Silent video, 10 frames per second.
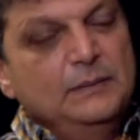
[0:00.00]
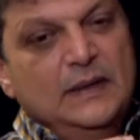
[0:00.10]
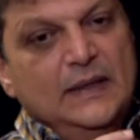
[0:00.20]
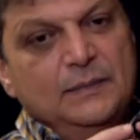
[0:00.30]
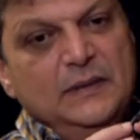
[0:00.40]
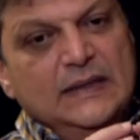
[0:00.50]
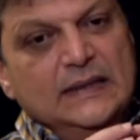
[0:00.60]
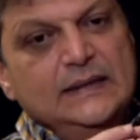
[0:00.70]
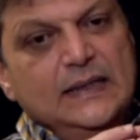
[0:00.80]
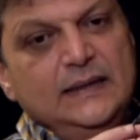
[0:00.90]
बड़ी आपने
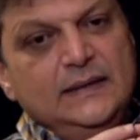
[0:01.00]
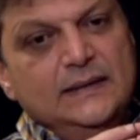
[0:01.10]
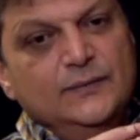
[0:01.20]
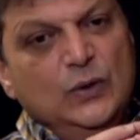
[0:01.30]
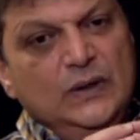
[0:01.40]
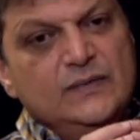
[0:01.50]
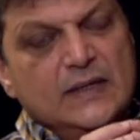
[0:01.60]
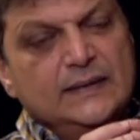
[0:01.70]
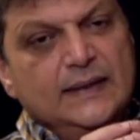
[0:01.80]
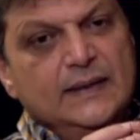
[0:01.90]
याद दिलाई ये वही
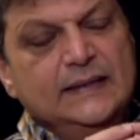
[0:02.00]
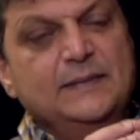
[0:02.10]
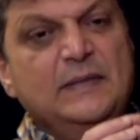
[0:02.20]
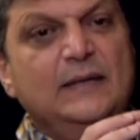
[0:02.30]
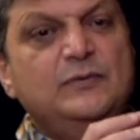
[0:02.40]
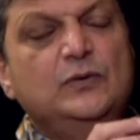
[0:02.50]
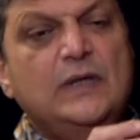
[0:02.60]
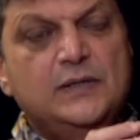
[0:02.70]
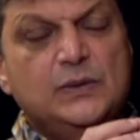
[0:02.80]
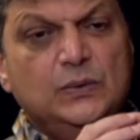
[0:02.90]
वक्त है अच्छा मैं आपसे
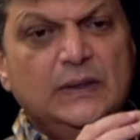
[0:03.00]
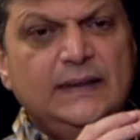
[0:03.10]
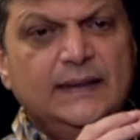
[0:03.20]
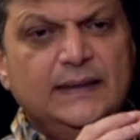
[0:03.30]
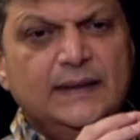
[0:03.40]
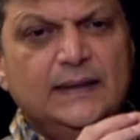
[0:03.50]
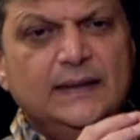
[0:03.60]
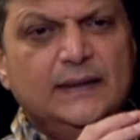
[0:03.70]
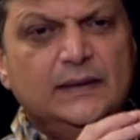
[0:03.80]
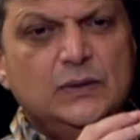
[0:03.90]
गुजारिश करूं कि
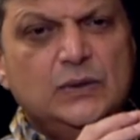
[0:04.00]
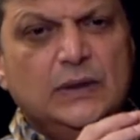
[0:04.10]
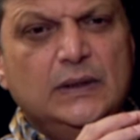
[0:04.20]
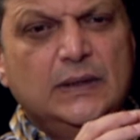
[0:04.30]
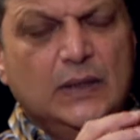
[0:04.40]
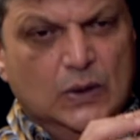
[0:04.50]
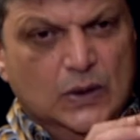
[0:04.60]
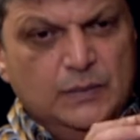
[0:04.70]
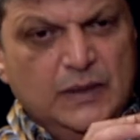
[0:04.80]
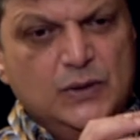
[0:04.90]
ये
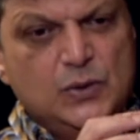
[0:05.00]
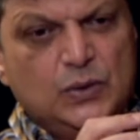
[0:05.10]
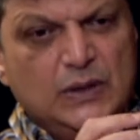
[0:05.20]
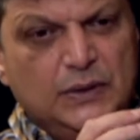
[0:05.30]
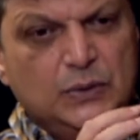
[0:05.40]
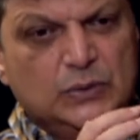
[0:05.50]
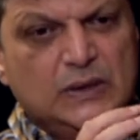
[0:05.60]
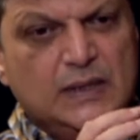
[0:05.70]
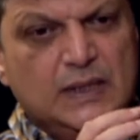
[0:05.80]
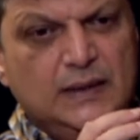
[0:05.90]
लाहौर में जो थिएटर
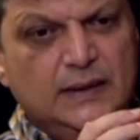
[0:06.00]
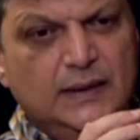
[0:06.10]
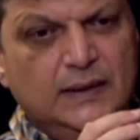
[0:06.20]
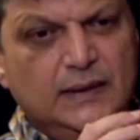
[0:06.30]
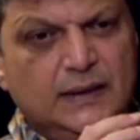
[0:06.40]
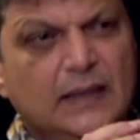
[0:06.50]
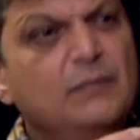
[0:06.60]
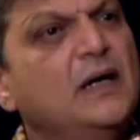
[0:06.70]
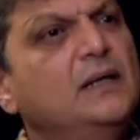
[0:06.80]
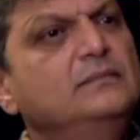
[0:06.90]
होता था ये
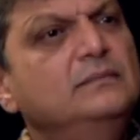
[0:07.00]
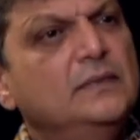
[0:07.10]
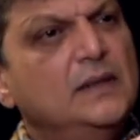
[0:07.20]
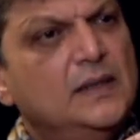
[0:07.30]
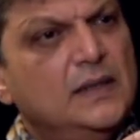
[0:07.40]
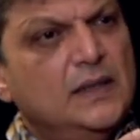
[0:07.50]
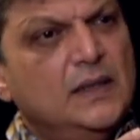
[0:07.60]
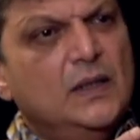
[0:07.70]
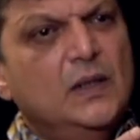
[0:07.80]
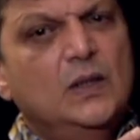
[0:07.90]
अलहमरा जी
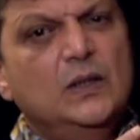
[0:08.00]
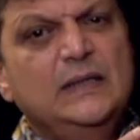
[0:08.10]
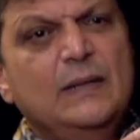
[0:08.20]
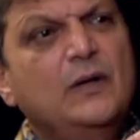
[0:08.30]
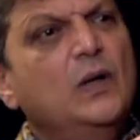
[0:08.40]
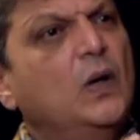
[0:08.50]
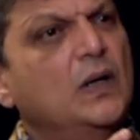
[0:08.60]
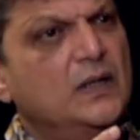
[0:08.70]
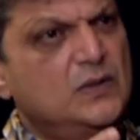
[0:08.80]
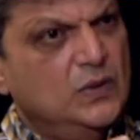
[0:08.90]
और या फिर
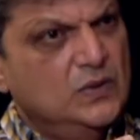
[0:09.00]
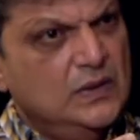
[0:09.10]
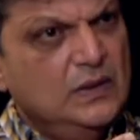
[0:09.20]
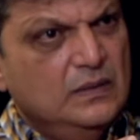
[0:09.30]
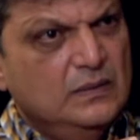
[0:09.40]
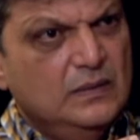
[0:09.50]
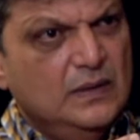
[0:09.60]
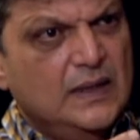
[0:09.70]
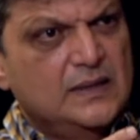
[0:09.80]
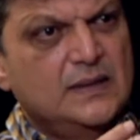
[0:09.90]
लाहौर आर्ट्स काउंसिल
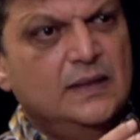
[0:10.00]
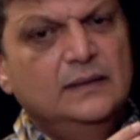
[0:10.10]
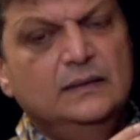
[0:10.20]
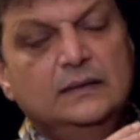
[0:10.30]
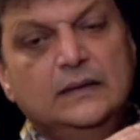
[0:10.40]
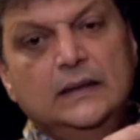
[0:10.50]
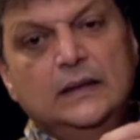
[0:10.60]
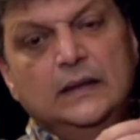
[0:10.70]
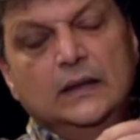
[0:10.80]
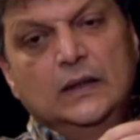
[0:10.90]
लारस गार्डन
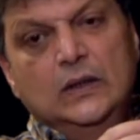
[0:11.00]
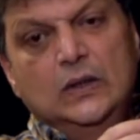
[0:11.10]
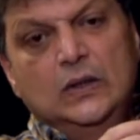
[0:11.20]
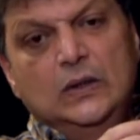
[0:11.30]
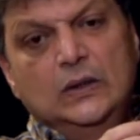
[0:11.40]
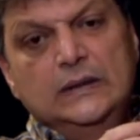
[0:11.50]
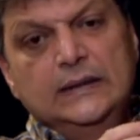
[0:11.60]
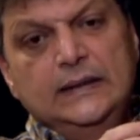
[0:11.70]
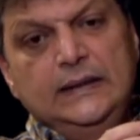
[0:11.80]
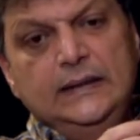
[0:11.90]
और
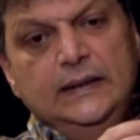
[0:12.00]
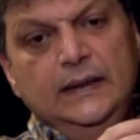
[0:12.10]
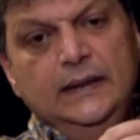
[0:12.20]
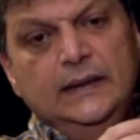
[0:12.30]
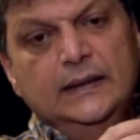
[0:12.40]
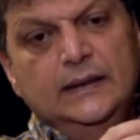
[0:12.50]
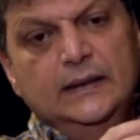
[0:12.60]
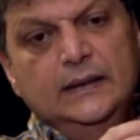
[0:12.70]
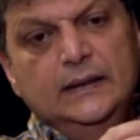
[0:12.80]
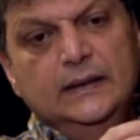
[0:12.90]
ये
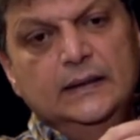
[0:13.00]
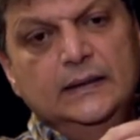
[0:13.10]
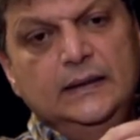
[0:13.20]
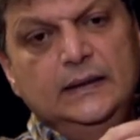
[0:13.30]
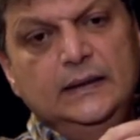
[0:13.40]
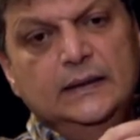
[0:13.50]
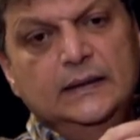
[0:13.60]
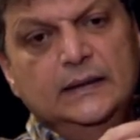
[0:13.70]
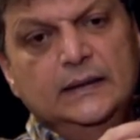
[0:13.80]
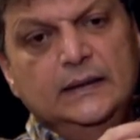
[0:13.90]

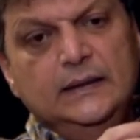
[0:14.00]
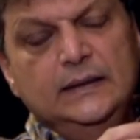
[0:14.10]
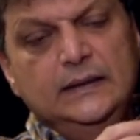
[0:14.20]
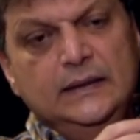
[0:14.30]
यानी